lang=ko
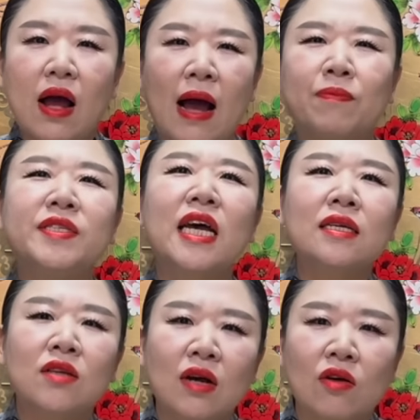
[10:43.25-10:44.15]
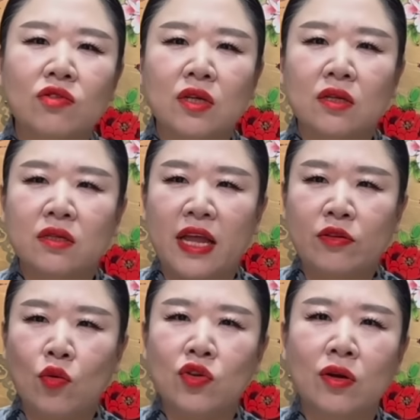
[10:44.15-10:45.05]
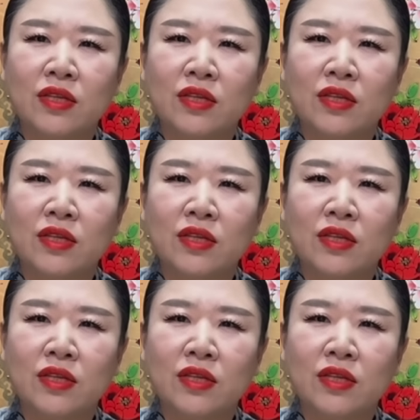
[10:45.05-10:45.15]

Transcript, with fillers: 앞장서 갖고서는 대통령